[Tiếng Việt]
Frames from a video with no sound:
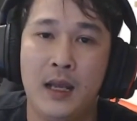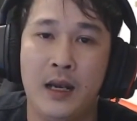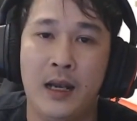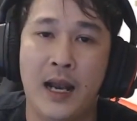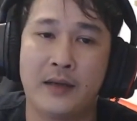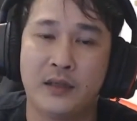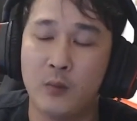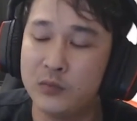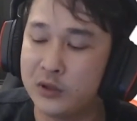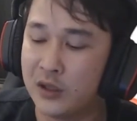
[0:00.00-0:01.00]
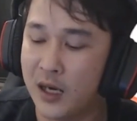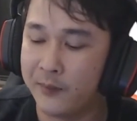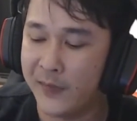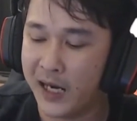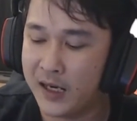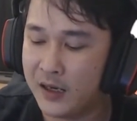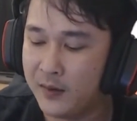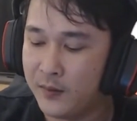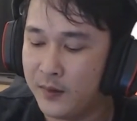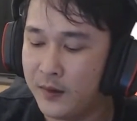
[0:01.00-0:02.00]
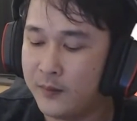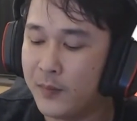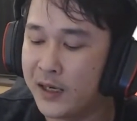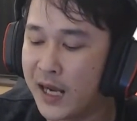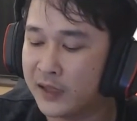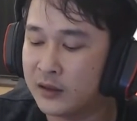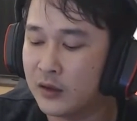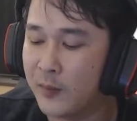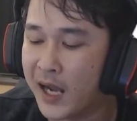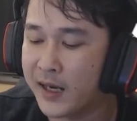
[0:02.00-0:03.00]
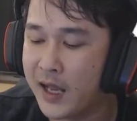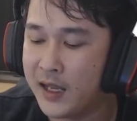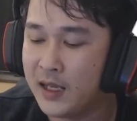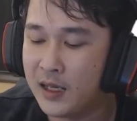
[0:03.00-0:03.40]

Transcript: là trong trường hợp này mình đã từ 3D